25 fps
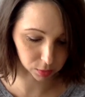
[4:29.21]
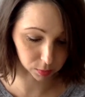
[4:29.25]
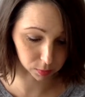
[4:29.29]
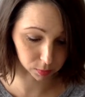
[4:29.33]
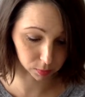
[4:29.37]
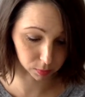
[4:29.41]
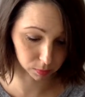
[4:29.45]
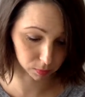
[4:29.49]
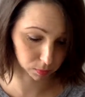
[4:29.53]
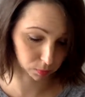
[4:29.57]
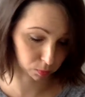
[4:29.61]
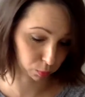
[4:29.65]

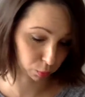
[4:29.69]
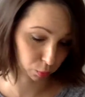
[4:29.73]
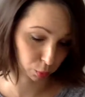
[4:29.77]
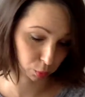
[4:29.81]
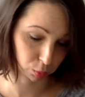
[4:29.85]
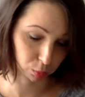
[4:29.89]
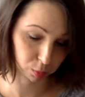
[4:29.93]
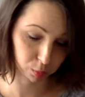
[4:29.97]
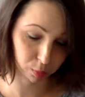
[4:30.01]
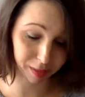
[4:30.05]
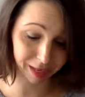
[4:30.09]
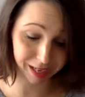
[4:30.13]
mm,
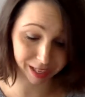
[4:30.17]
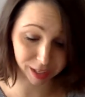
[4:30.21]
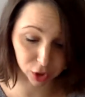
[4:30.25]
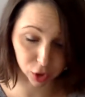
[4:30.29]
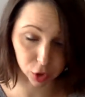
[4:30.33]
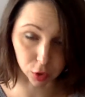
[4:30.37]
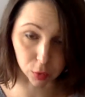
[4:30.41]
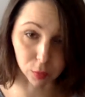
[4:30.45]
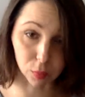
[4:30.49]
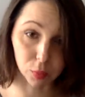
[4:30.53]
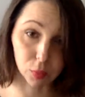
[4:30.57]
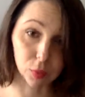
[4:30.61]
donc
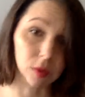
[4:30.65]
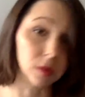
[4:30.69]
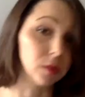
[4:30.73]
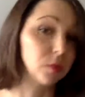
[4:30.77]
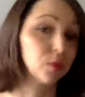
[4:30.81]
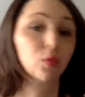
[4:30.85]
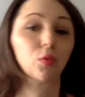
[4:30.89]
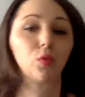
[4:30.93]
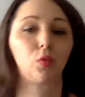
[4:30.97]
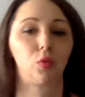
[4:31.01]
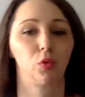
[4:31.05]
pré-shampoing.